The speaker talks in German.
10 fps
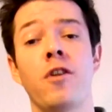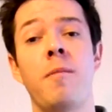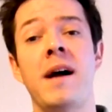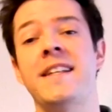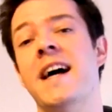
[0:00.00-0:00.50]

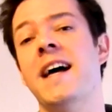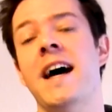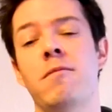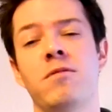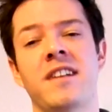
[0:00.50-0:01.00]
Nochmal danke
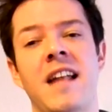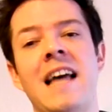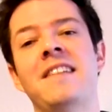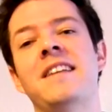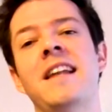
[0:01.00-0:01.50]
an unseren
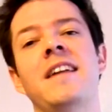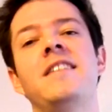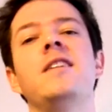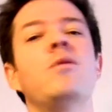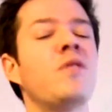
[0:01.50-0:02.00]
Einzähler,
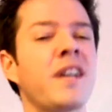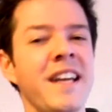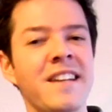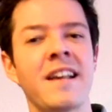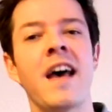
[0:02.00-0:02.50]
die
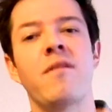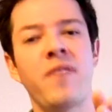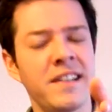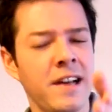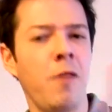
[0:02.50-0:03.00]
Unkis.
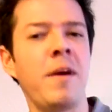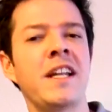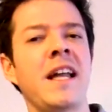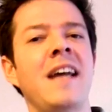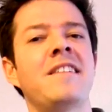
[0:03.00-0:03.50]
Falls ihr auch mal
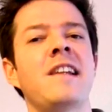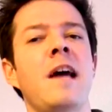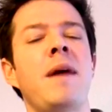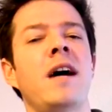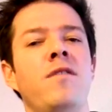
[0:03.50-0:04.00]
den
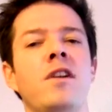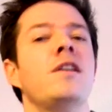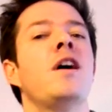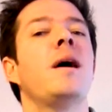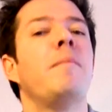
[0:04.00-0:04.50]
Einzähler machen wollt,
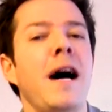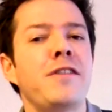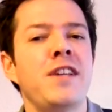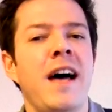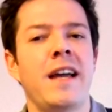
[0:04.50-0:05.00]

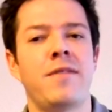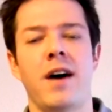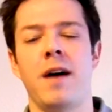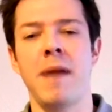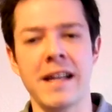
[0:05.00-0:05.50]
macht ihn
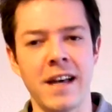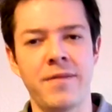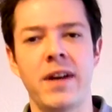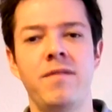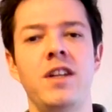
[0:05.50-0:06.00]
einfach. Macht
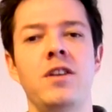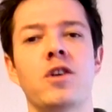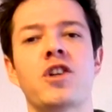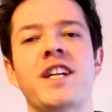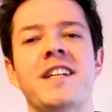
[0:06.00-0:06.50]
einfach ein
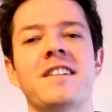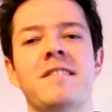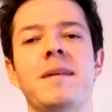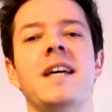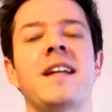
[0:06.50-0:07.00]
Video, schickt
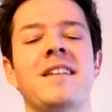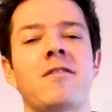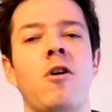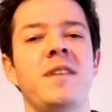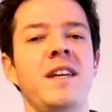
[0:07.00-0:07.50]
es mir, dann
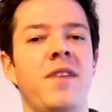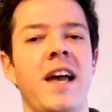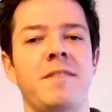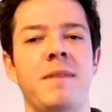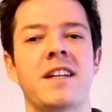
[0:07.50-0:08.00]
kommt ihr
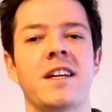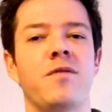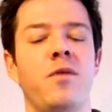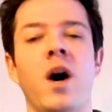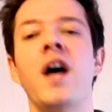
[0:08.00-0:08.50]
vielleicht mal
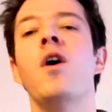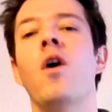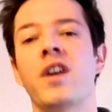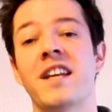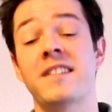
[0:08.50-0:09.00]
drin vor.
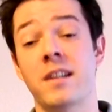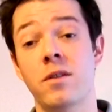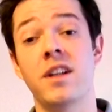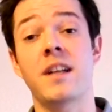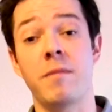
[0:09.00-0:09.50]
Und jetzt
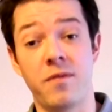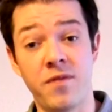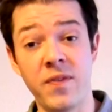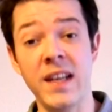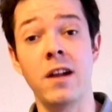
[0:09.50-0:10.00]
natürlich, damit
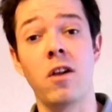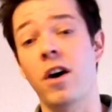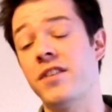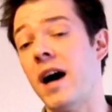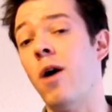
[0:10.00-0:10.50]
viele
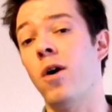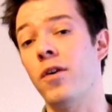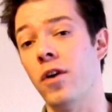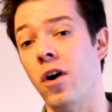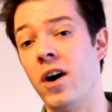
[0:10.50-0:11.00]
Leute
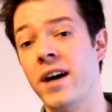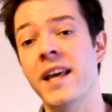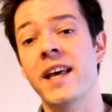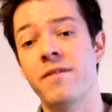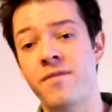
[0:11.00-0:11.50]
auch noch
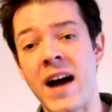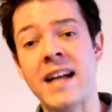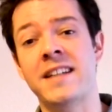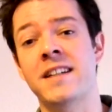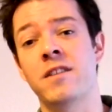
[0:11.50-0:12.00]

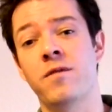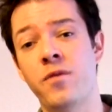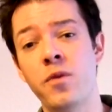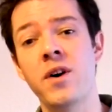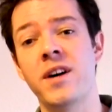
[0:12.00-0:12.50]
Fakten
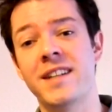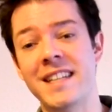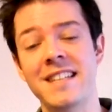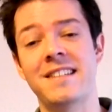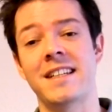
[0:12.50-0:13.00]
für
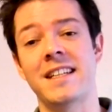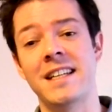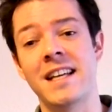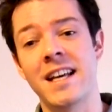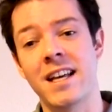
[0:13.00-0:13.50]

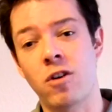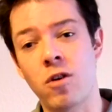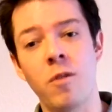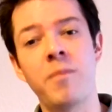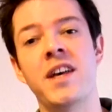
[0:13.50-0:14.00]
diese
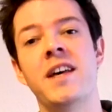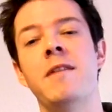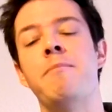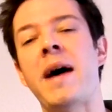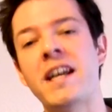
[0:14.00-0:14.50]

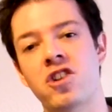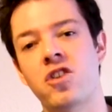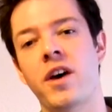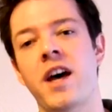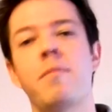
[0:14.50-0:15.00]
Kolumne
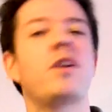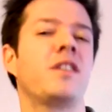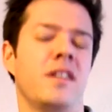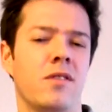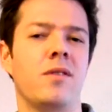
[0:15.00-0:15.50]
beisteuern
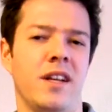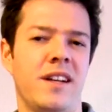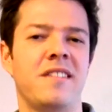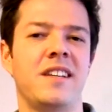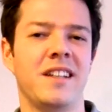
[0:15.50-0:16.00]
möchte ich natürlich,
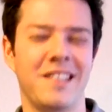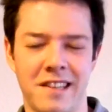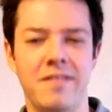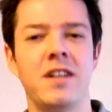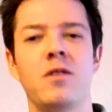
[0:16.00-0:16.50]
dass ihr
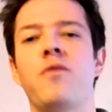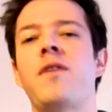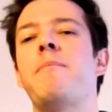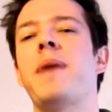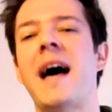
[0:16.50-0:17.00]
dieses Video
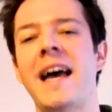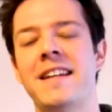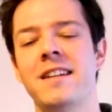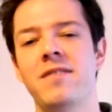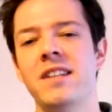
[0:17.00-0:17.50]

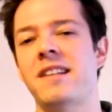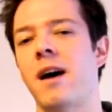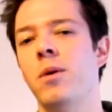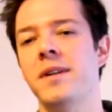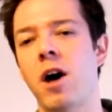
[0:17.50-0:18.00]
verbreitet wie
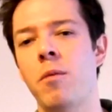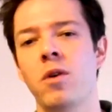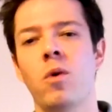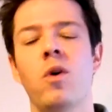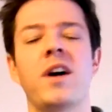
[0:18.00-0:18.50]
Sau,
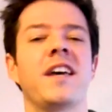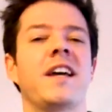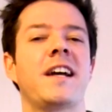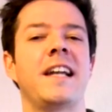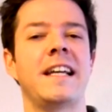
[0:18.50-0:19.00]
Daumen hoch
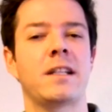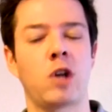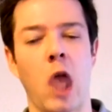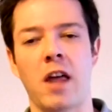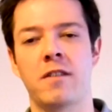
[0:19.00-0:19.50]
kriegt, klickt,
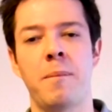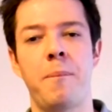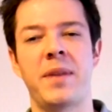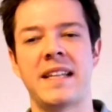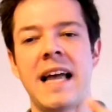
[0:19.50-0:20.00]

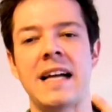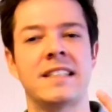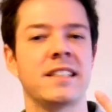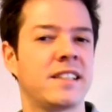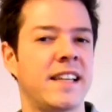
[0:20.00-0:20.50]

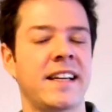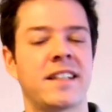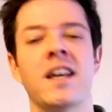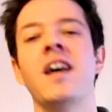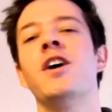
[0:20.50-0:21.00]
tick,
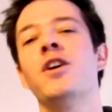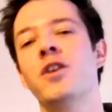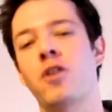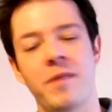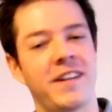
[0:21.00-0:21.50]
tick,
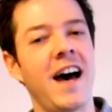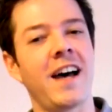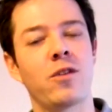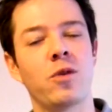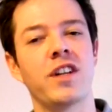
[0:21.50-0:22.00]

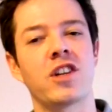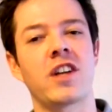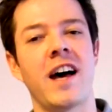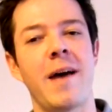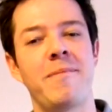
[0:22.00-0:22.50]
Kommentare drunter
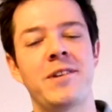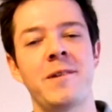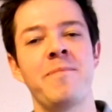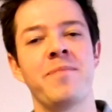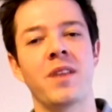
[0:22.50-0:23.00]
schreibt,
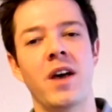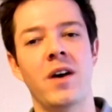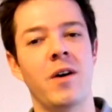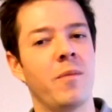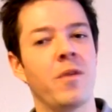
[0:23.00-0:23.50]

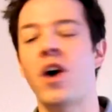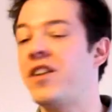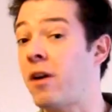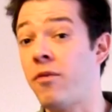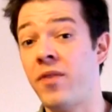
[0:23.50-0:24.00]
ähm,
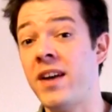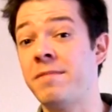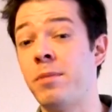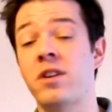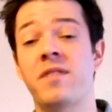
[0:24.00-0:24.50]
es auf
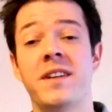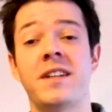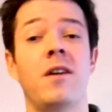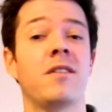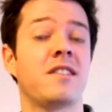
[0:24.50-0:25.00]
Facebook,
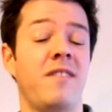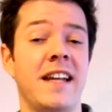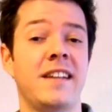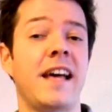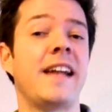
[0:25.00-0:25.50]
Twitter und so
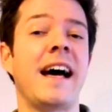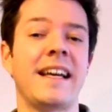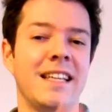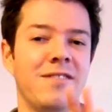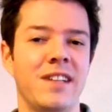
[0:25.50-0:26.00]
weiter teilt.
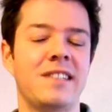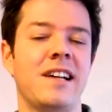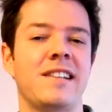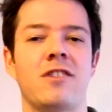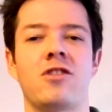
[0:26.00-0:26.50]
Ach, ihr wisst
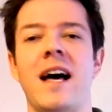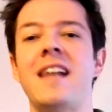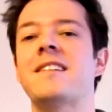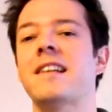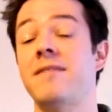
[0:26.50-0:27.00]
das ja schon
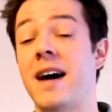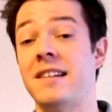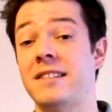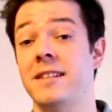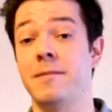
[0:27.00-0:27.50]
alles. Das
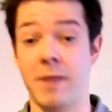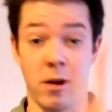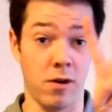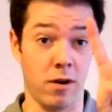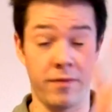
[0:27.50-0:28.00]
war's.
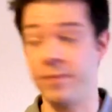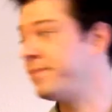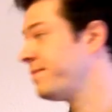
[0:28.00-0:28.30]
Manuel auf.